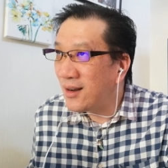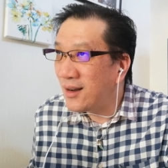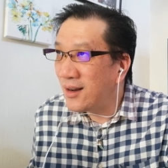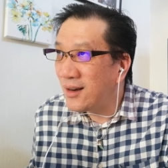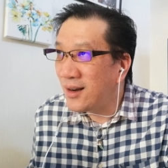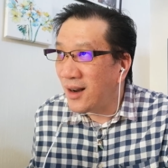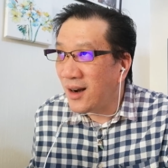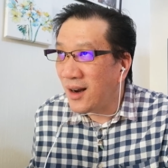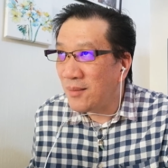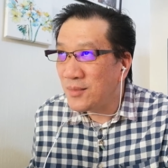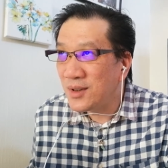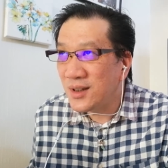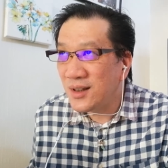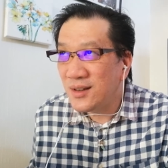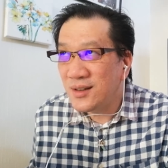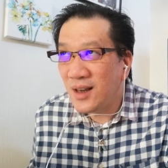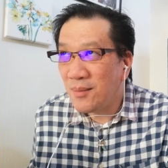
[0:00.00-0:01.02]
dalam
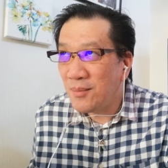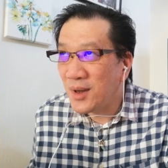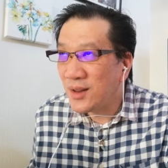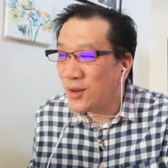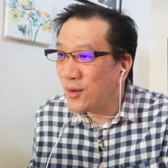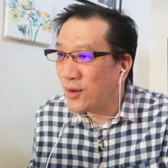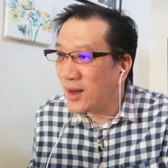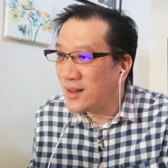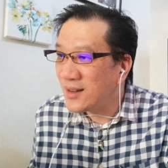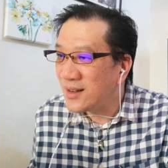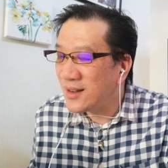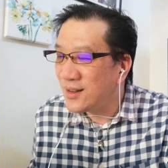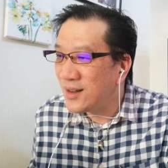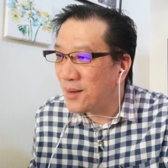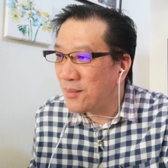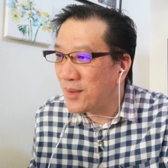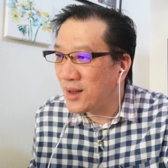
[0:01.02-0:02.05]
sejam, hitungan sejam